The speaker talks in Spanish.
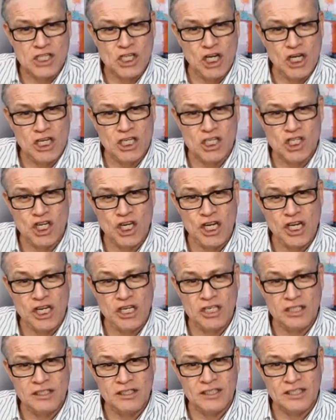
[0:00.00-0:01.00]
chin
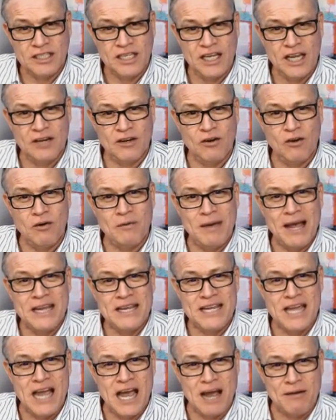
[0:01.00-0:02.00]
chin, quien no
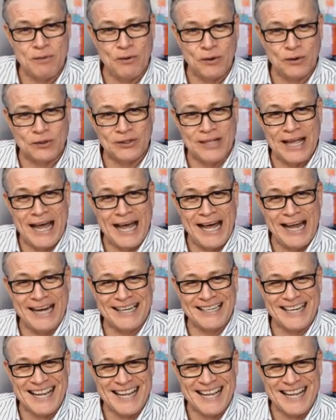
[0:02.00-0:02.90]
vaya a votar.